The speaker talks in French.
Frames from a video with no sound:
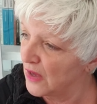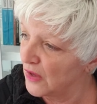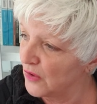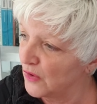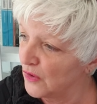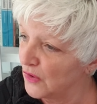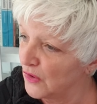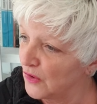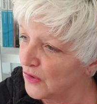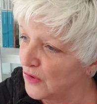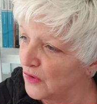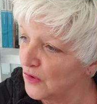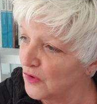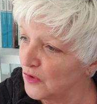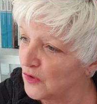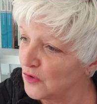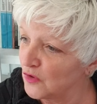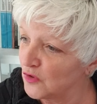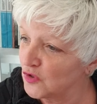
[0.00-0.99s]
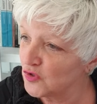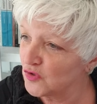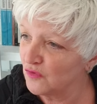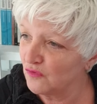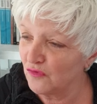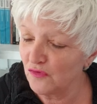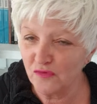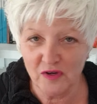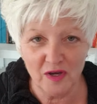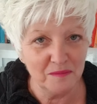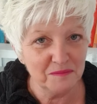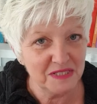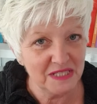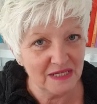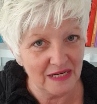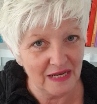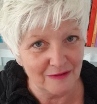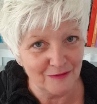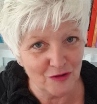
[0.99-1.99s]
Euh, je vous ferai un petit
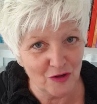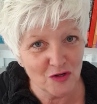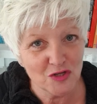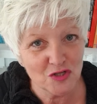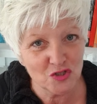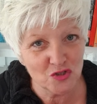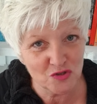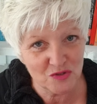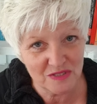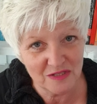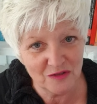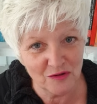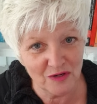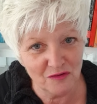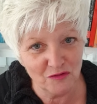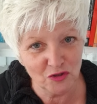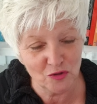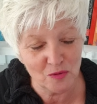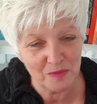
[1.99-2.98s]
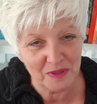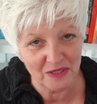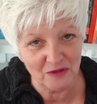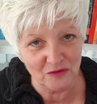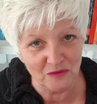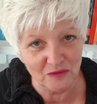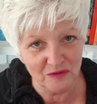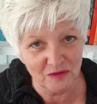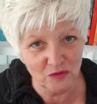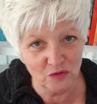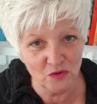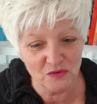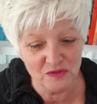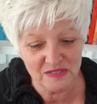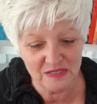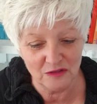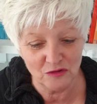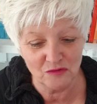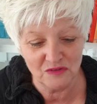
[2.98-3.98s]
clin d'œil et je citerai votre prénom. Donc
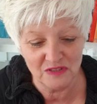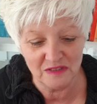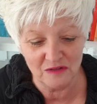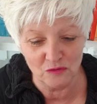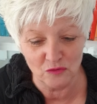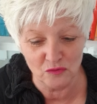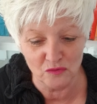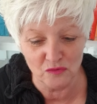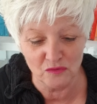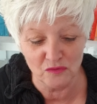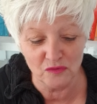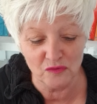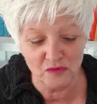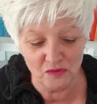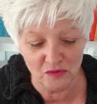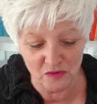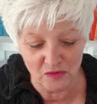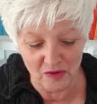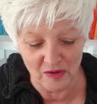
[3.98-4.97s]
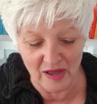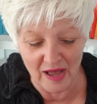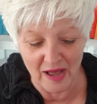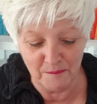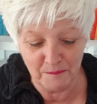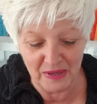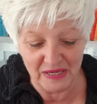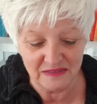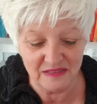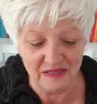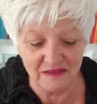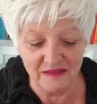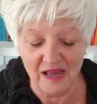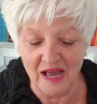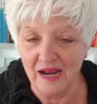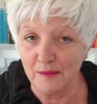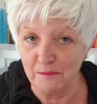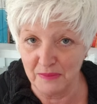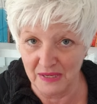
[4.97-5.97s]
cette vidéo
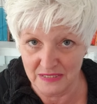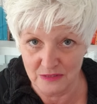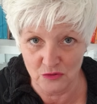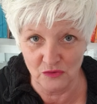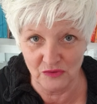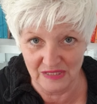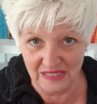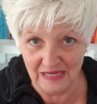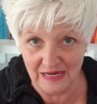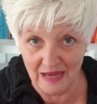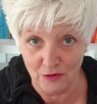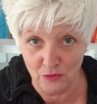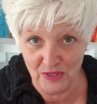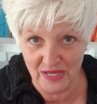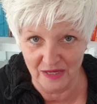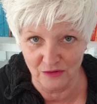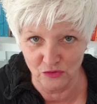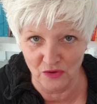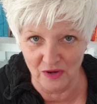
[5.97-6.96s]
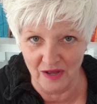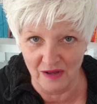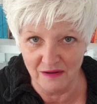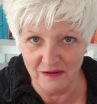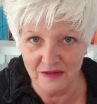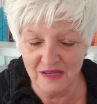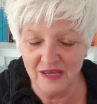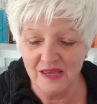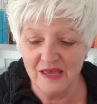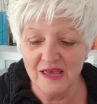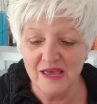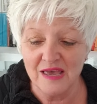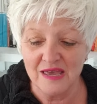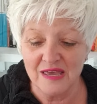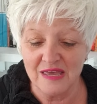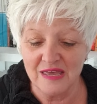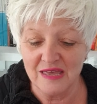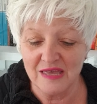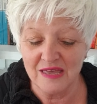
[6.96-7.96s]
appartiendra à la personne qui la regardera
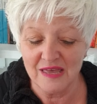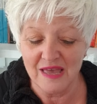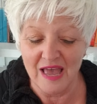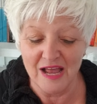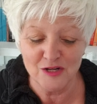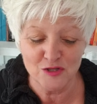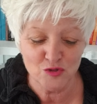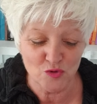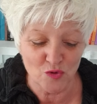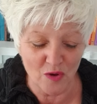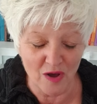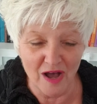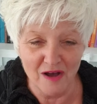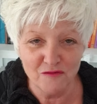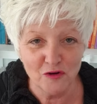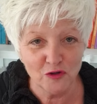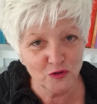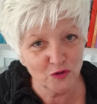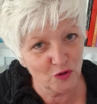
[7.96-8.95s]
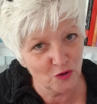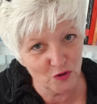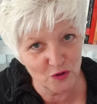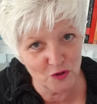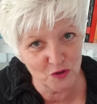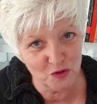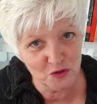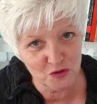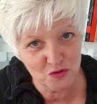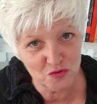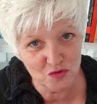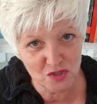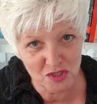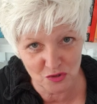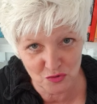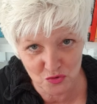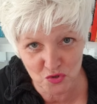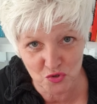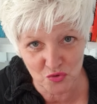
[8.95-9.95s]
et elle sera votre euh,
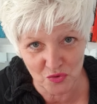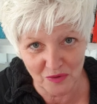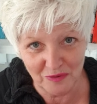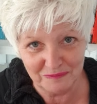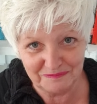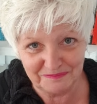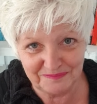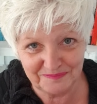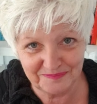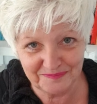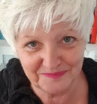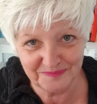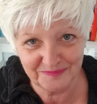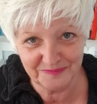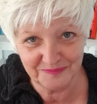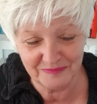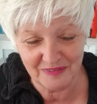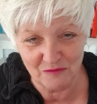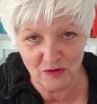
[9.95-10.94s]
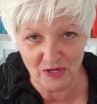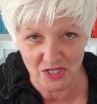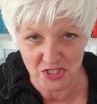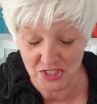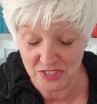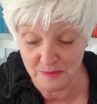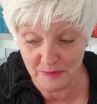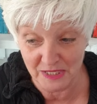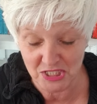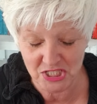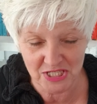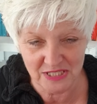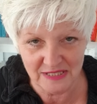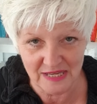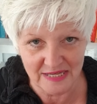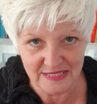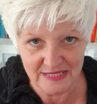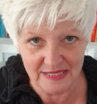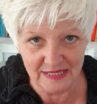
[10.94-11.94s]
sujet du jour. Voilà, j'espère que j'ai été
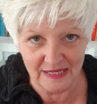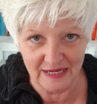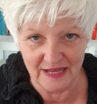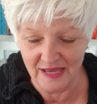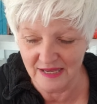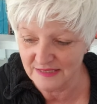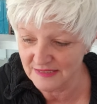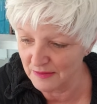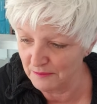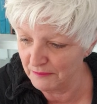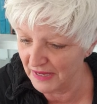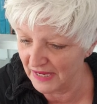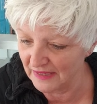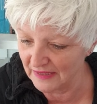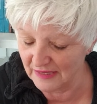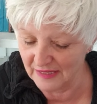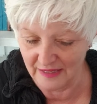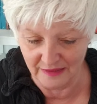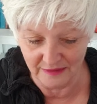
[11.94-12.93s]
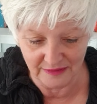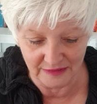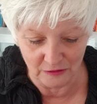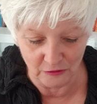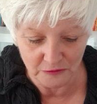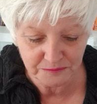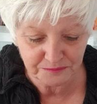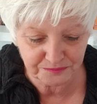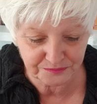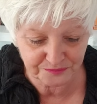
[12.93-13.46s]
assez claire, ça me paraît clair d'ailleurs.